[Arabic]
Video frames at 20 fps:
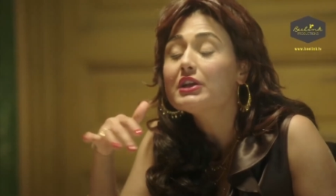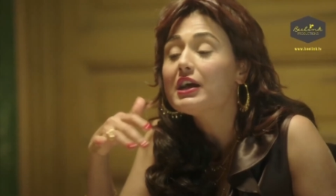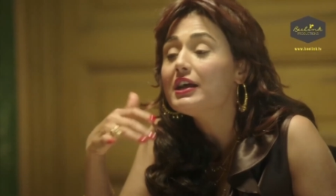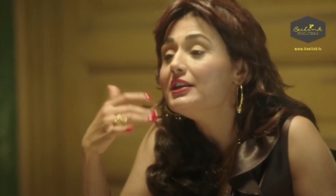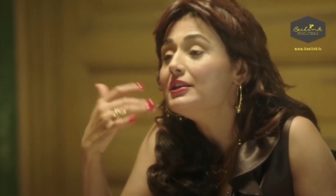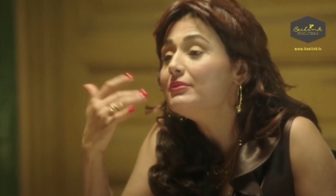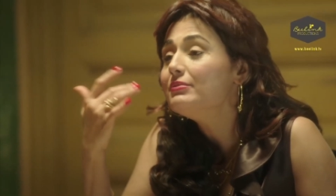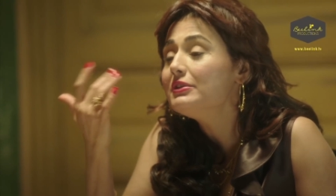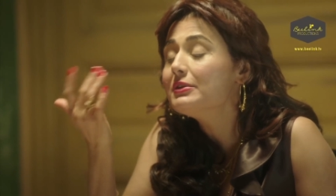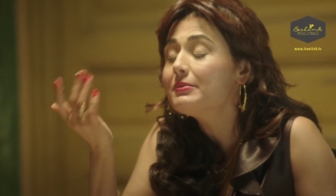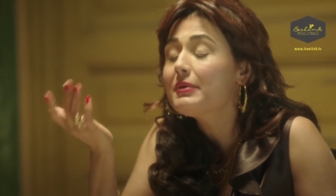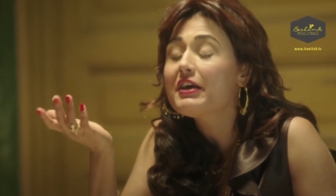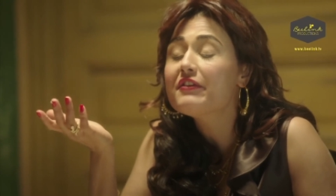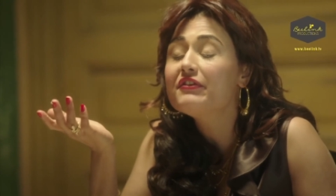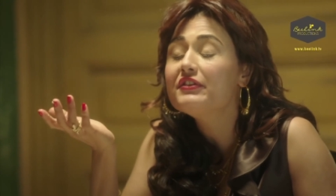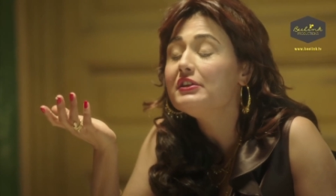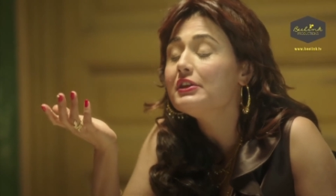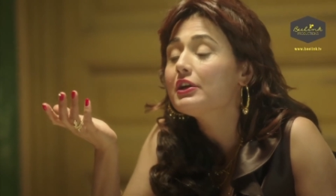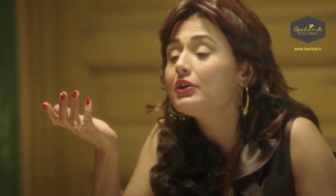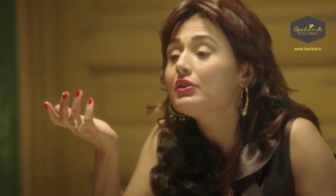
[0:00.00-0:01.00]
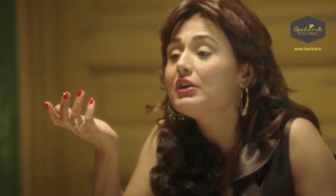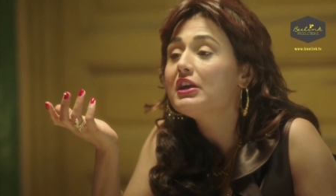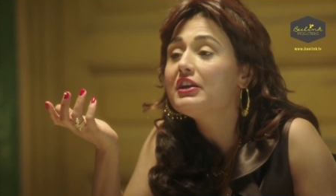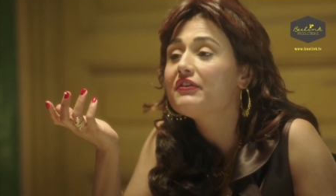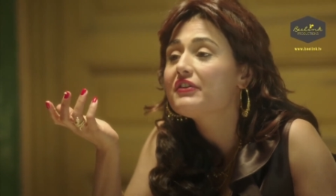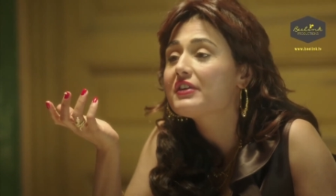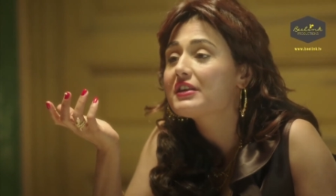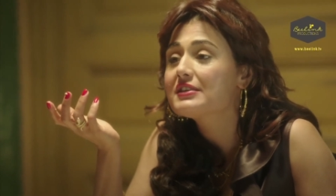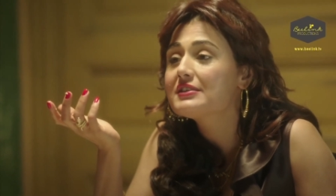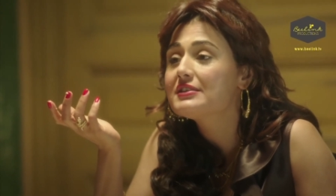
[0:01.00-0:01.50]
وتعلمت بقى فين يا اخويا
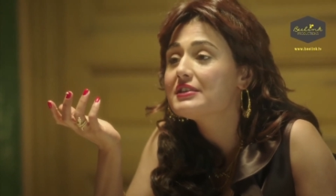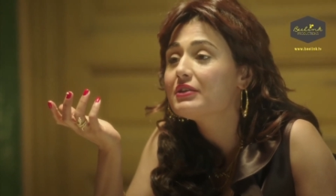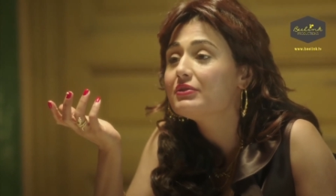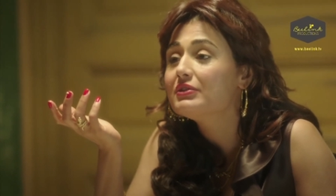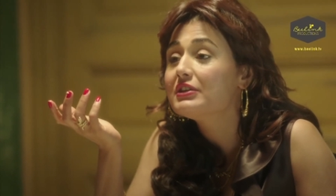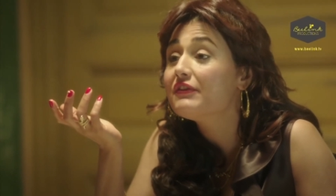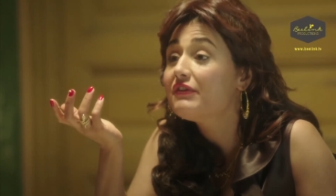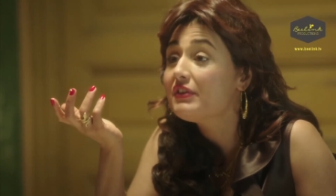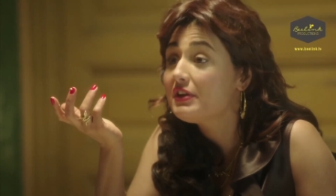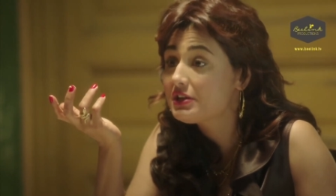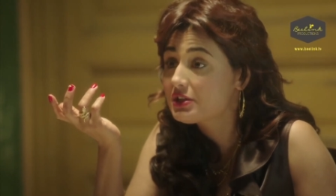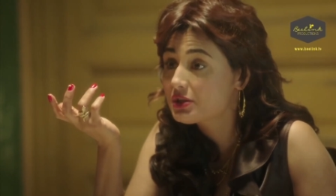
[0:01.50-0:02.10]
الفرنساوي ده في